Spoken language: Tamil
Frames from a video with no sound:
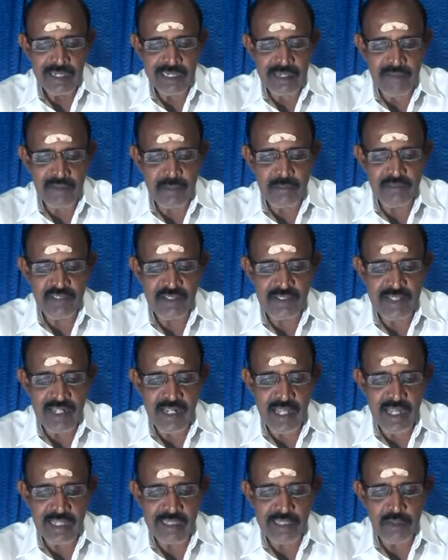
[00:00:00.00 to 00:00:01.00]

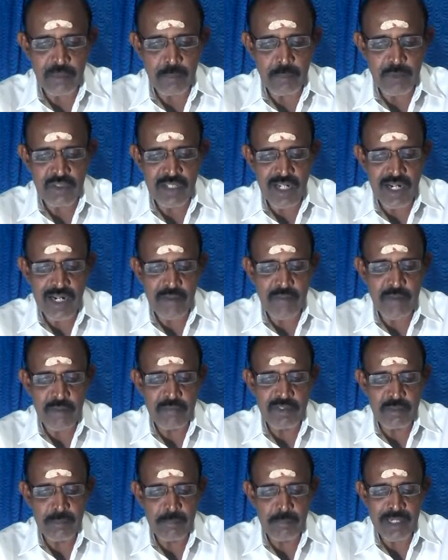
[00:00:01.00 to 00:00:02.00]
நவாம்சத்தில் அதாவது புஷ்கர
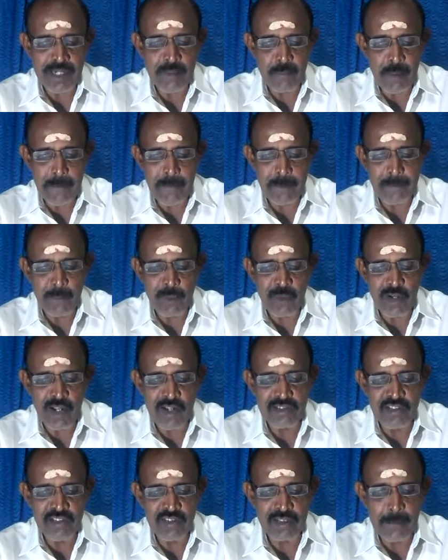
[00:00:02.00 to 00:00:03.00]
நவாம்சம் பெரும் அமைப்பு
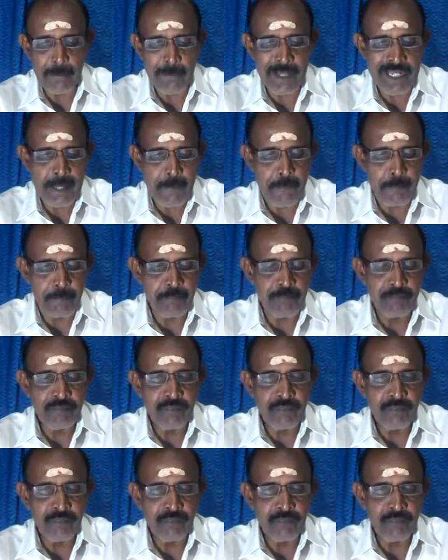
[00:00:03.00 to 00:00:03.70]
ராசி வந்து மீனம்